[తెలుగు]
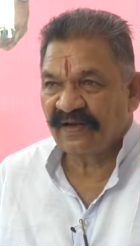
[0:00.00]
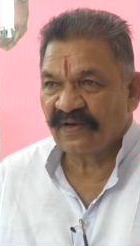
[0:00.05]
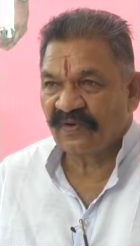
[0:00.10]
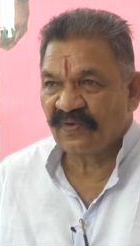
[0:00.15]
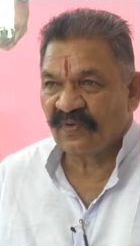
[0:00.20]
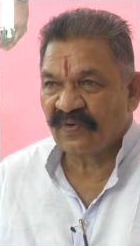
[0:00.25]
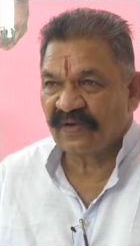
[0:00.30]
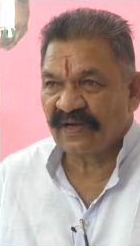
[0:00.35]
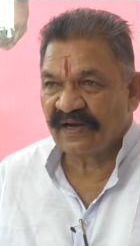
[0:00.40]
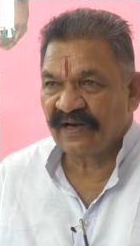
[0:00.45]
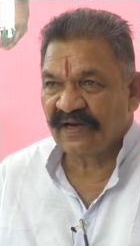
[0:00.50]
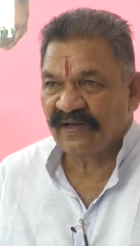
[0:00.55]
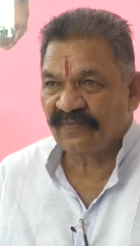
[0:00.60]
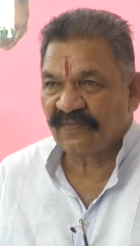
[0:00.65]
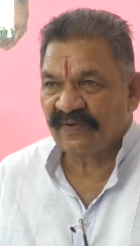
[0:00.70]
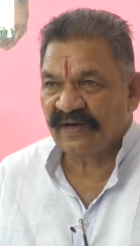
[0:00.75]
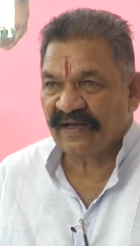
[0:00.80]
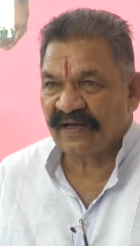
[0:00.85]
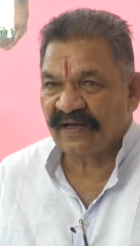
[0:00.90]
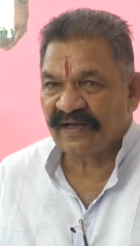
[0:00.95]
లోకల్లో
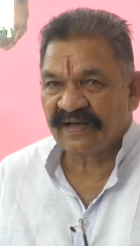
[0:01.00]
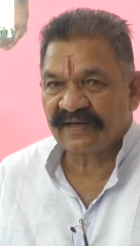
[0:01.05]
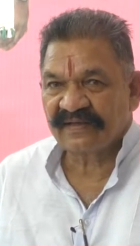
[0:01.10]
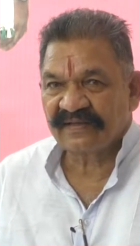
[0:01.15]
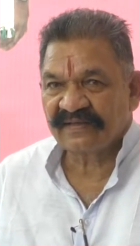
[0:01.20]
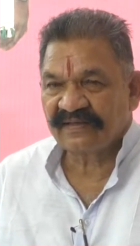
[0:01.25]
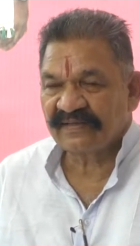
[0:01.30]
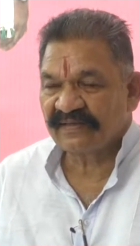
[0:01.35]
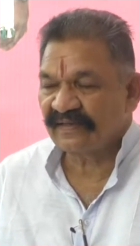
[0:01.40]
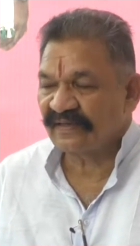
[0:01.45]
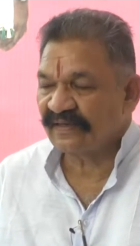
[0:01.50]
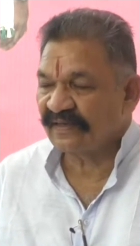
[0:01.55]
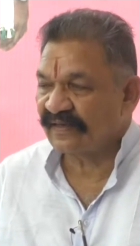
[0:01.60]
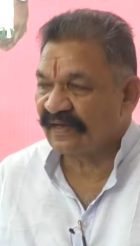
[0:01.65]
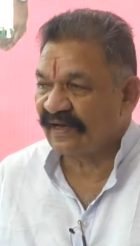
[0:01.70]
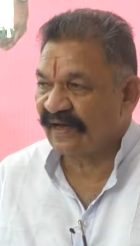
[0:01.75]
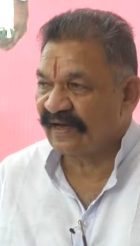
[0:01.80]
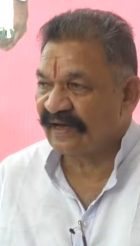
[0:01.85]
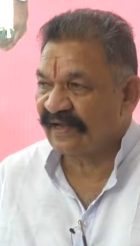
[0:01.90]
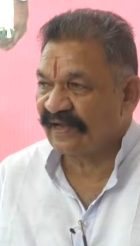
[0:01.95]
ఉన్న
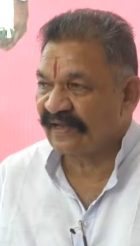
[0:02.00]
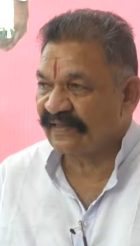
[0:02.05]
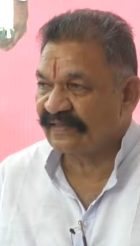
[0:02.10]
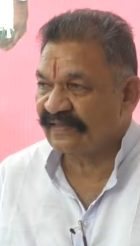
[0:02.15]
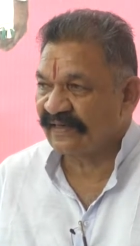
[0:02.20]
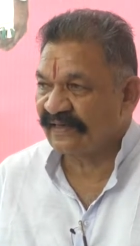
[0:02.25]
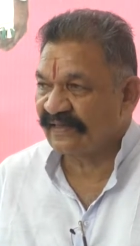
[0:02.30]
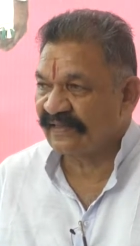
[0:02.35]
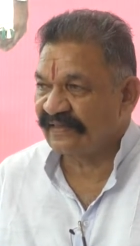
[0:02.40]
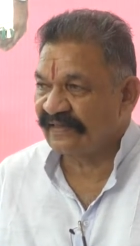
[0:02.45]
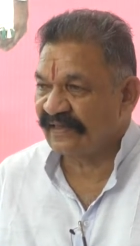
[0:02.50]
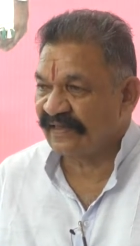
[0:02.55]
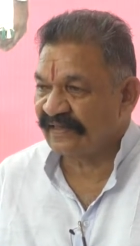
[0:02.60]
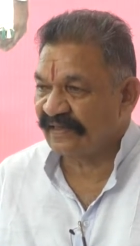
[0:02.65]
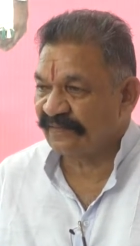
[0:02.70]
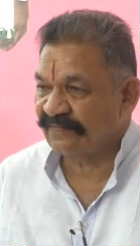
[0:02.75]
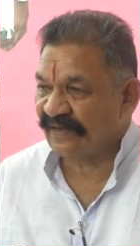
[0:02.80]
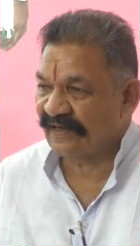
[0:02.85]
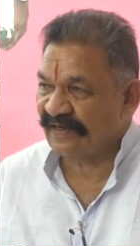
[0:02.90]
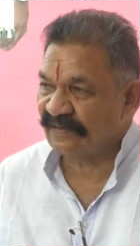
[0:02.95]
కార్యకర్తల్ని
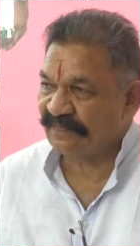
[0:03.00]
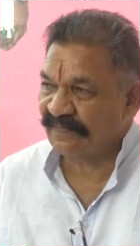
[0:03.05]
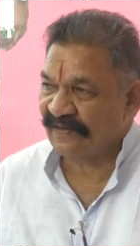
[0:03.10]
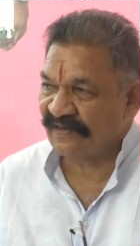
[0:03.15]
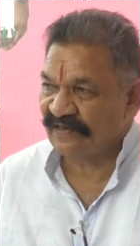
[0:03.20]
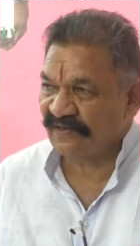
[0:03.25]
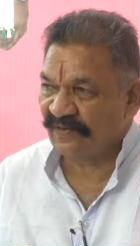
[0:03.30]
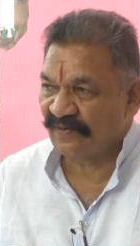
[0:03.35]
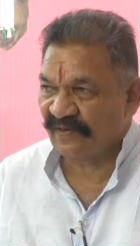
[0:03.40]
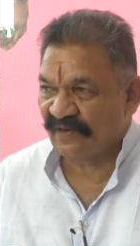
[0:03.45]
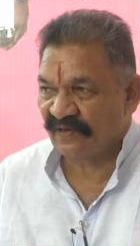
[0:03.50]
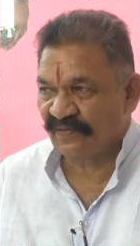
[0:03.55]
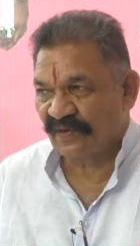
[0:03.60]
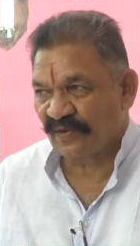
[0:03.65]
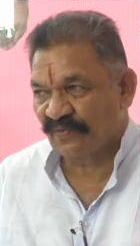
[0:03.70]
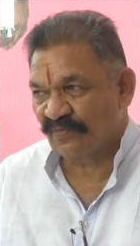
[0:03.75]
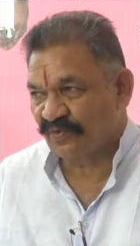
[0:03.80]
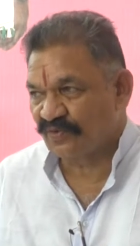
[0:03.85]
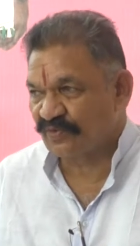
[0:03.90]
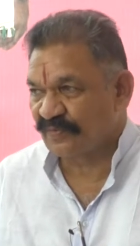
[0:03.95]
దాదాపు అన్ని పార్టీలను కూడా
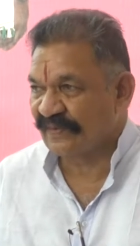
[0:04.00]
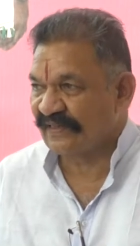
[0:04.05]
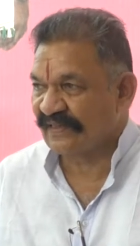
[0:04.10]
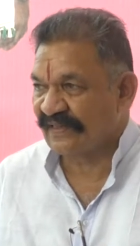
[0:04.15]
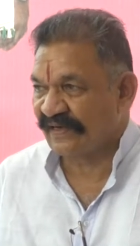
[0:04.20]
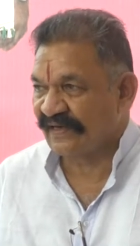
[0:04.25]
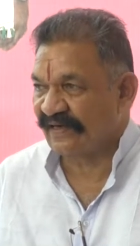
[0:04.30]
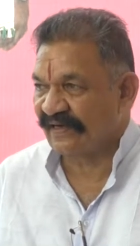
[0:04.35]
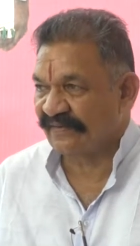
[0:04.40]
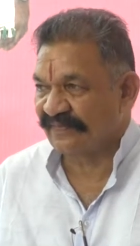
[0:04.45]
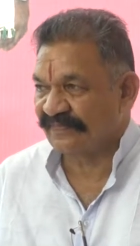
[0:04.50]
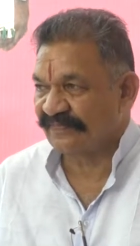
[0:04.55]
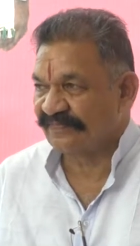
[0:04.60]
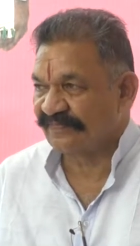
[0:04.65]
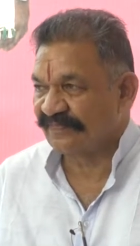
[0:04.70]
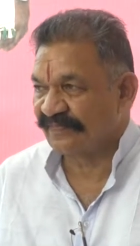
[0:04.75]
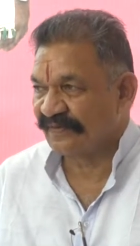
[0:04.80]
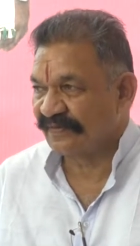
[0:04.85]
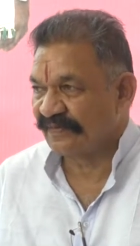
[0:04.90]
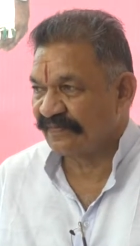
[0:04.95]
గుర్తుపడతాను నేను
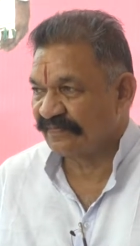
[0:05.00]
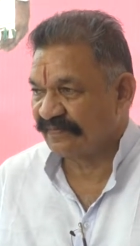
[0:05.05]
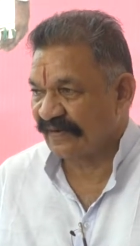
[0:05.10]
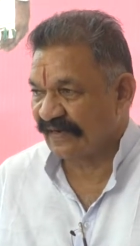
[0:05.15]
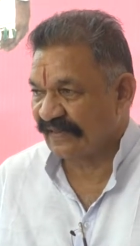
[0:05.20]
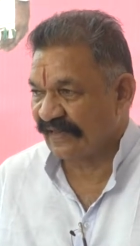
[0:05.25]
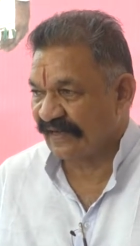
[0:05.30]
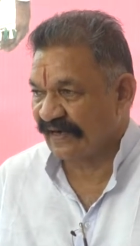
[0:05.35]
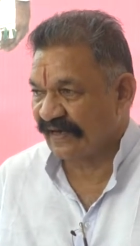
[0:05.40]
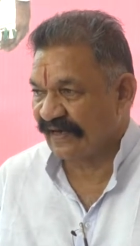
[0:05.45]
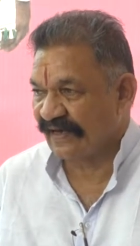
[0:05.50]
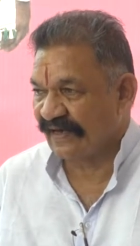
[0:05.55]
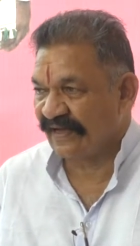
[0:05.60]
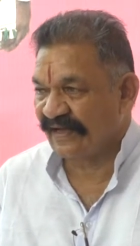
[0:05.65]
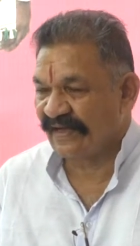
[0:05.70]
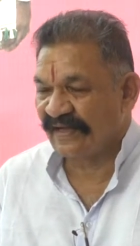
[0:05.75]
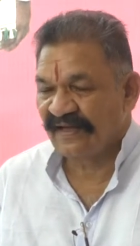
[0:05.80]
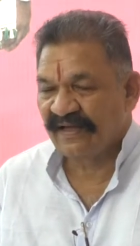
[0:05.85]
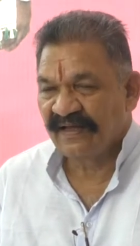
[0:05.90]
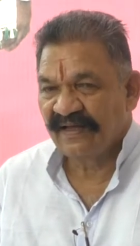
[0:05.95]
ప్రధానంగా
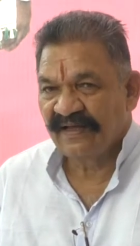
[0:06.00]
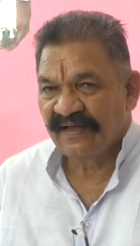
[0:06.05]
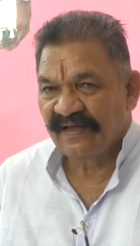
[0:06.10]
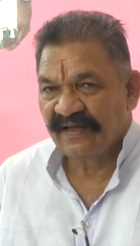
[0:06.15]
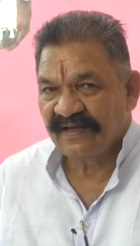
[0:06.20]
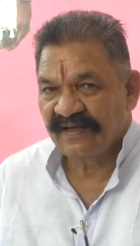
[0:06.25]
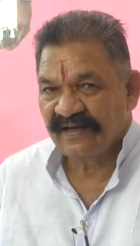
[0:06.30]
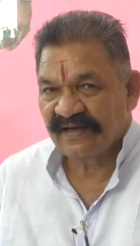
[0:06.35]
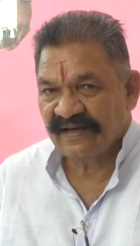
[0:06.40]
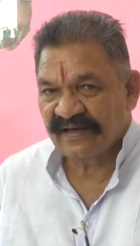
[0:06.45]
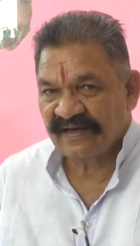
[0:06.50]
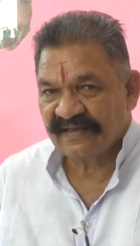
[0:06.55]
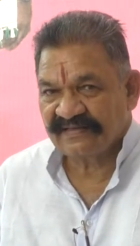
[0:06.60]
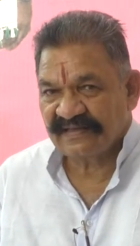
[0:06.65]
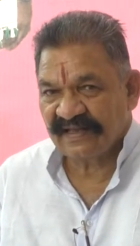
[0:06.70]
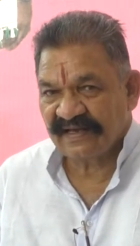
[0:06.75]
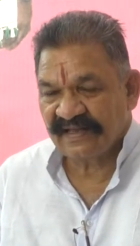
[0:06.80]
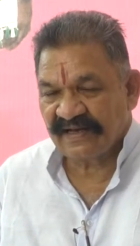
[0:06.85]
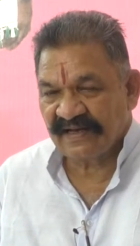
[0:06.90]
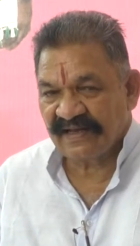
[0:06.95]
నిన్న
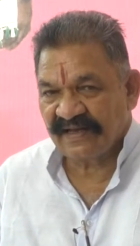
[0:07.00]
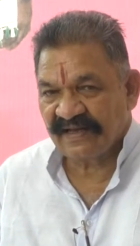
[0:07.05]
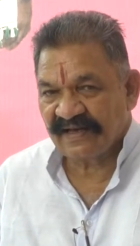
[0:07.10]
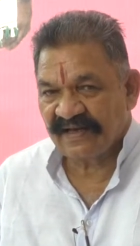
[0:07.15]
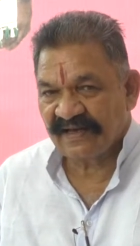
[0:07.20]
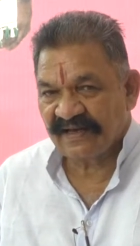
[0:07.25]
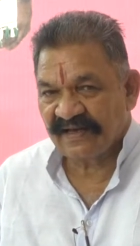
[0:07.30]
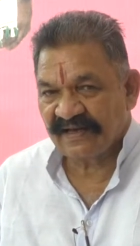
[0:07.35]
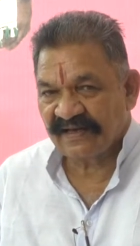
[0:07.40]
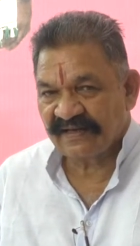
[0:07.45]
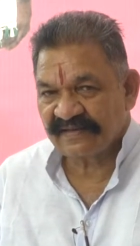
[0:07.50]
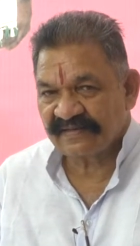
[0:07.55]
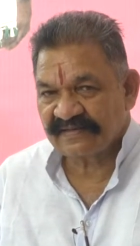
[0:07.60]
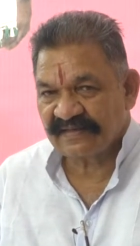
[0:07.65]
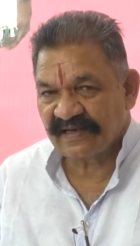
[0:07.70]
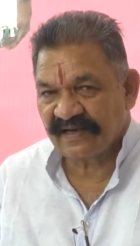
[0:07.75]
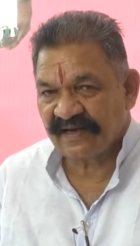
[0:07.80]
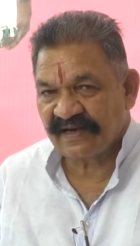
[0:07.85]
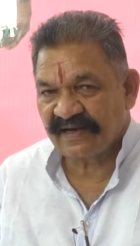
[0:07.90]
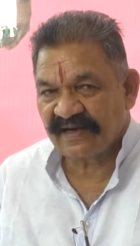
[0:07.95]
జరిగిన
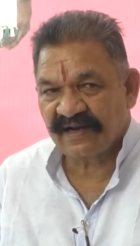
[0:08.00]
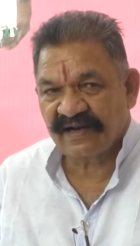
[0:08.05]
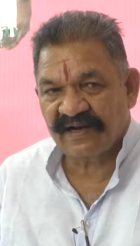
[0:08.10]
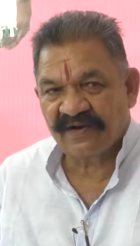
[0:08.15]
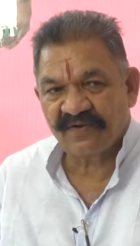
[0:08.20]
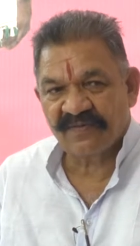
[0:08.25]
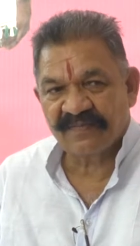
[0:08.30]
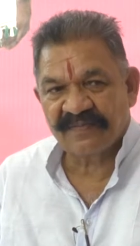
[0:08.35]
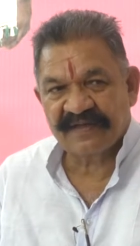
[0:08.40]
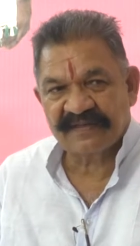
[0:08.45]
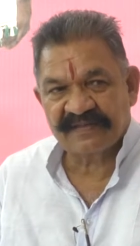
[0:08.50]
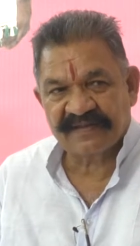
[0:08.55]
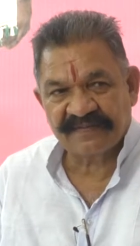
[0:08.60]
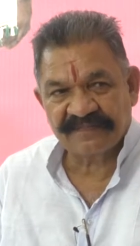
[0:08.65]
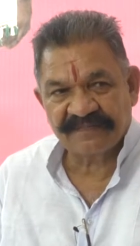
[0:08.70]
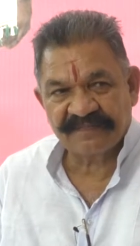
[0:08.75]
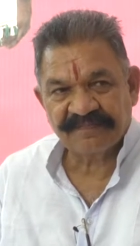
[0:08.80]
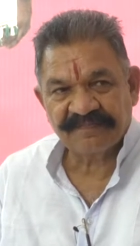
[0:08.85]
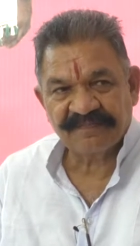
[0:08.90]
సంఘటనలో మాత్రం